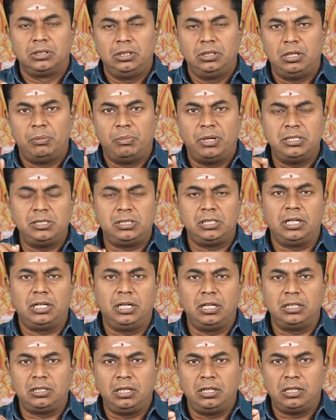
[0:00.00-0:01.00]
இந்த மனுஷ
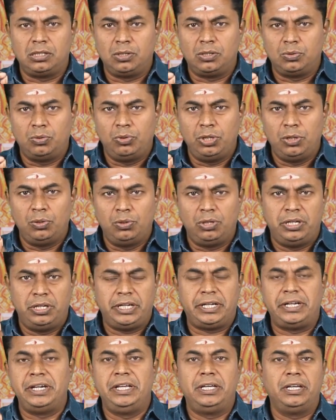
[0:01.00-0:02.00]
கணத்தில் இருக்கக்கூடிய ஒரு
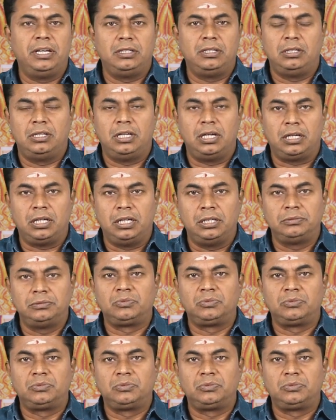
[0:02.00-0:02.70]
டெக்னிக்கே இது தாங்க